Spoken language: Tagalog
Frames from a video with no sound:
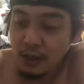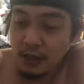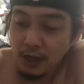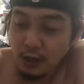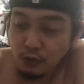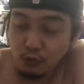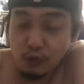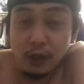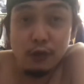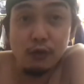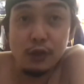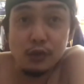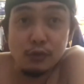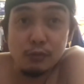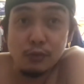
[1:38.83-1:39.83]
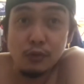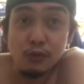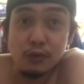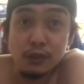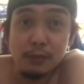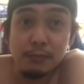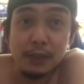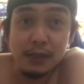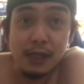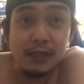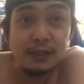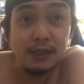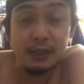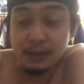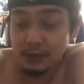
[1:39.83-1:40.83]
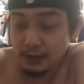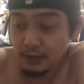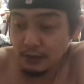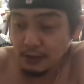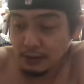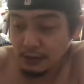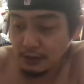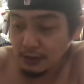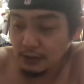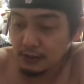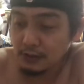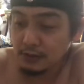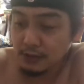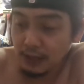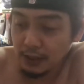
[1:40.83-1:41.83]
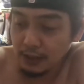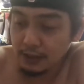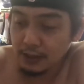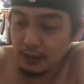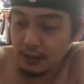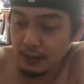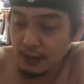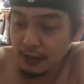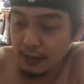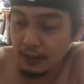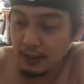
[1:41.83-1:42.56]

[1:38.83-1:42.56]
anyo kayo nga sumurot ti batas ak eh, talaga nga